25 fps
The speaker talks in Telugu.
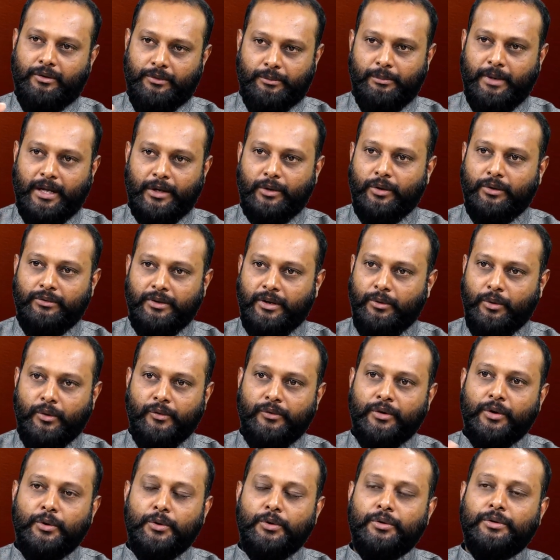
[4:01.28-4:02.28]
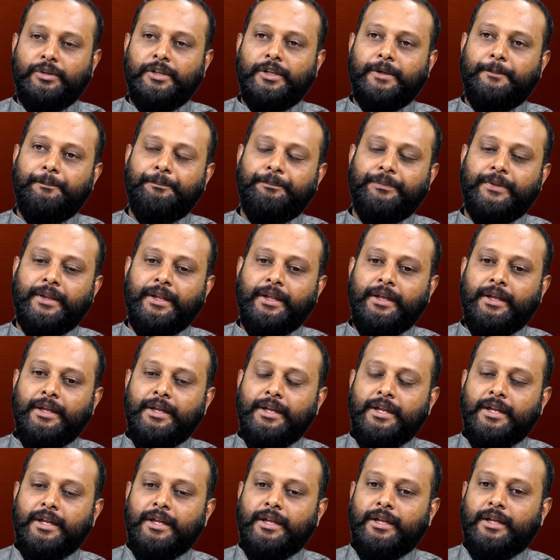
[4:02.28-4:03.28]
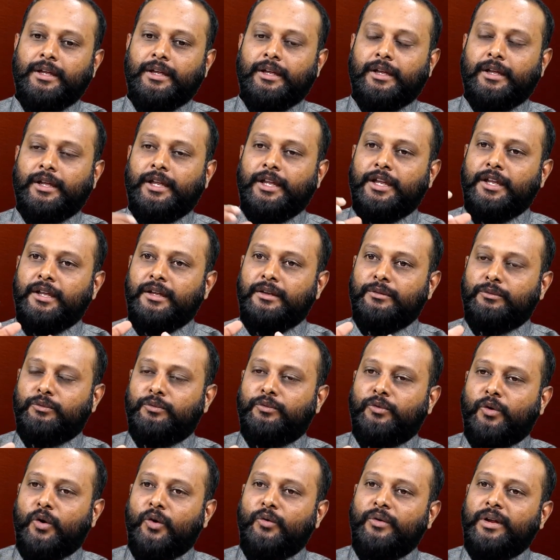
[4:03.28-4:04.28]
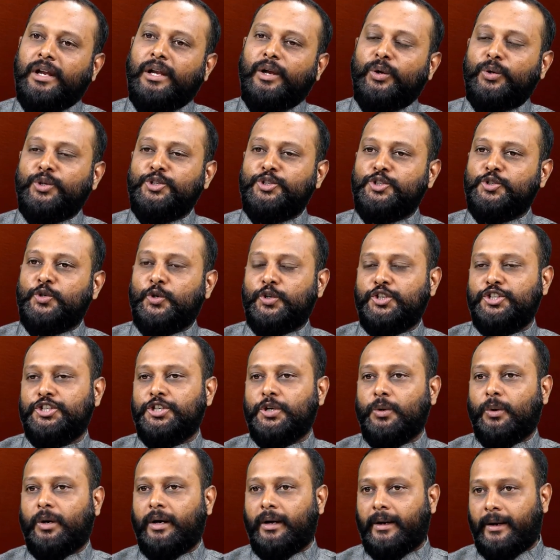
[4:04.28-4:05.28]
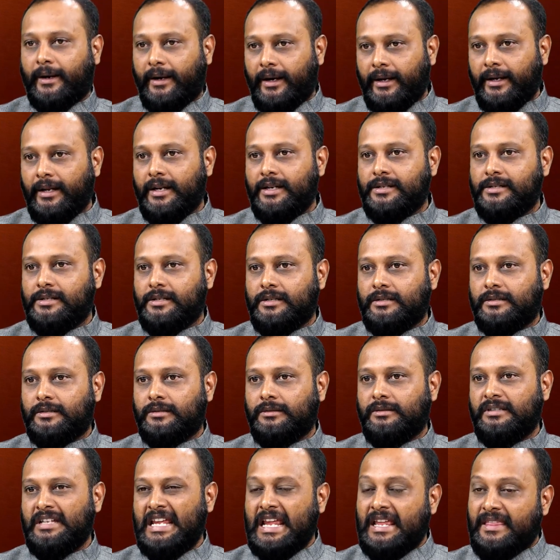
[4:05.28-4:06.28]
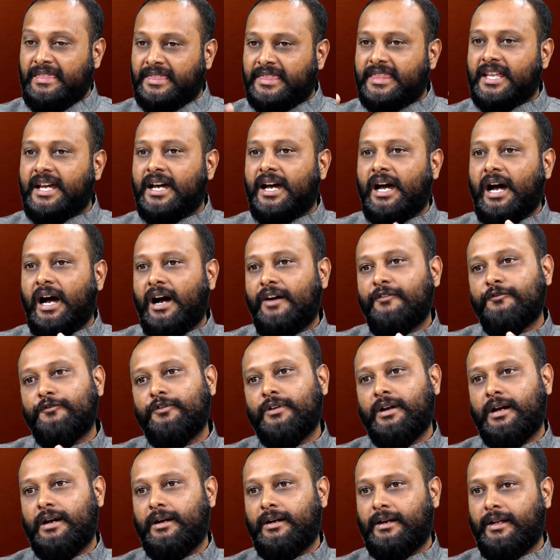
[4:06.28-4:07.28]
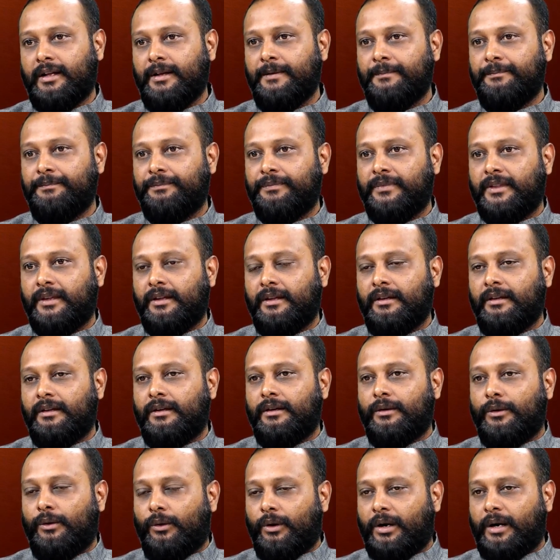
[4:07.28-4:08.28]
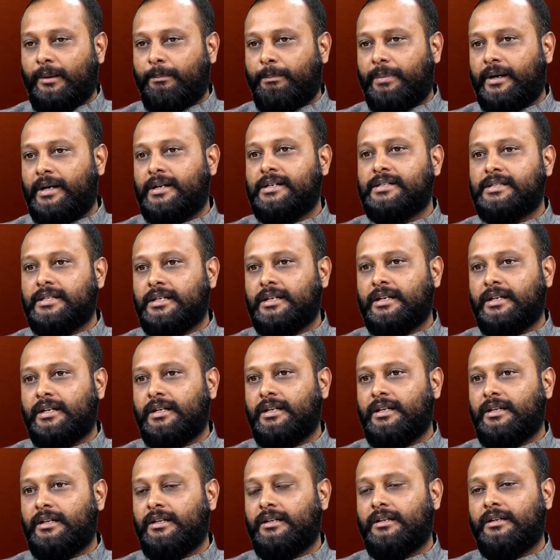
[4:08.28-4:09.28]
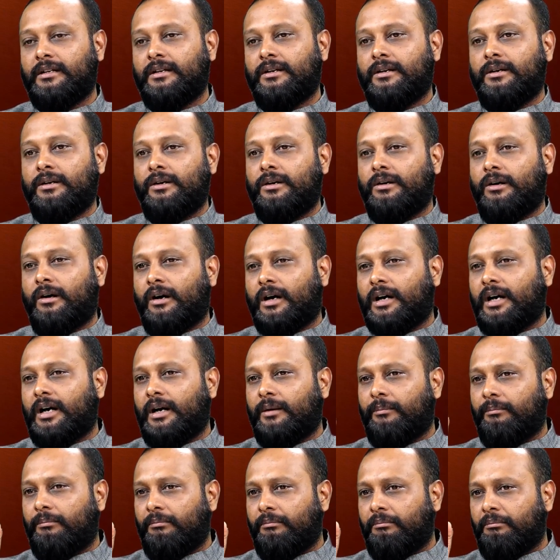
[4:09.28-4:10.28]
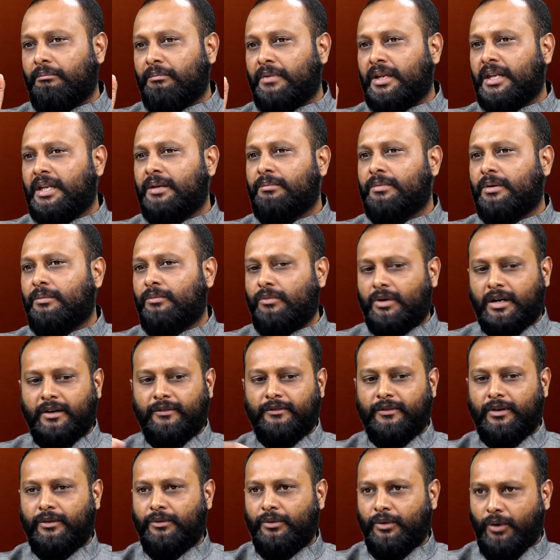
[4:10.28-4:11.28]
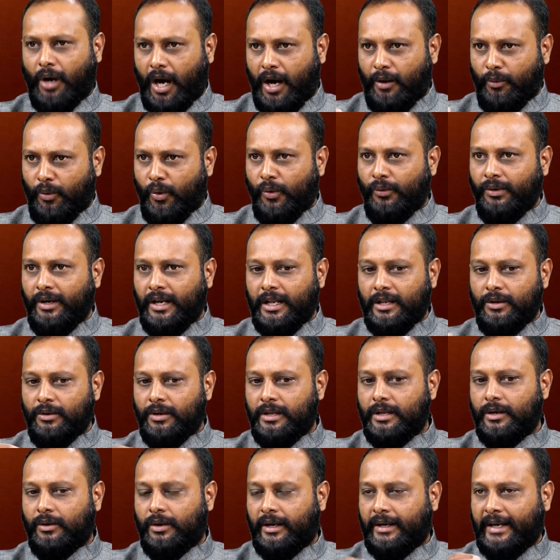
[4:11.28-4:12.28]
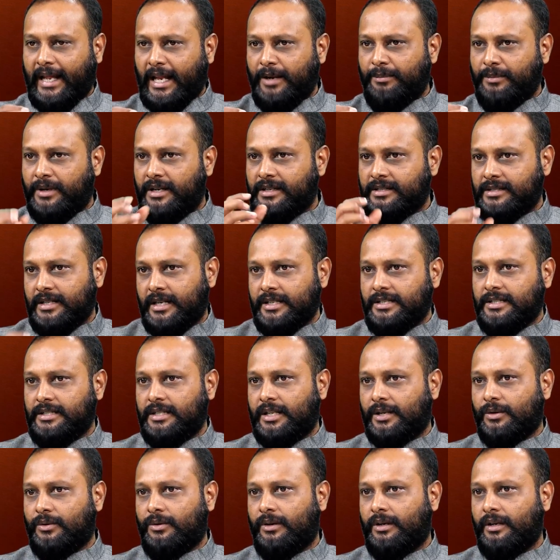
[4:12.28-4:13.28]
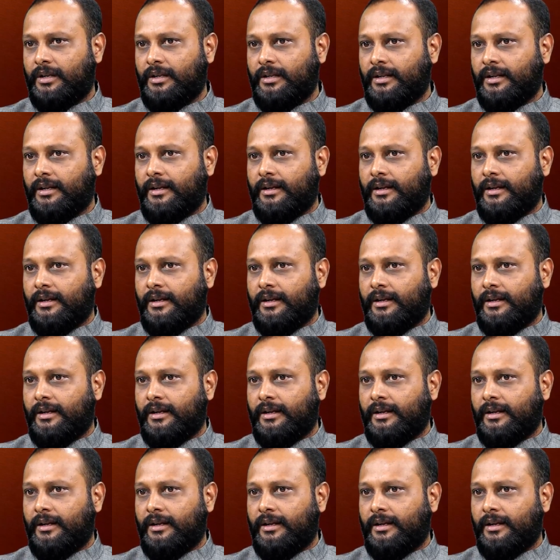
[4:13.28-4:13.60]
మైక్రోవేవ్ ఓవెన్ ఉంటుంది ఈ ఓవెన్లోంచి వచ్చే ఒక రేడియేషన్స్ ఎంత హార్మ్ఫుల్ అంటే ఒక పర్సన్ని ఒక మినిమం ఒక ఆ ఓవెన్ ఎంత ఒక టెన్ మినిట్స్ నడిచింది అనుకోండి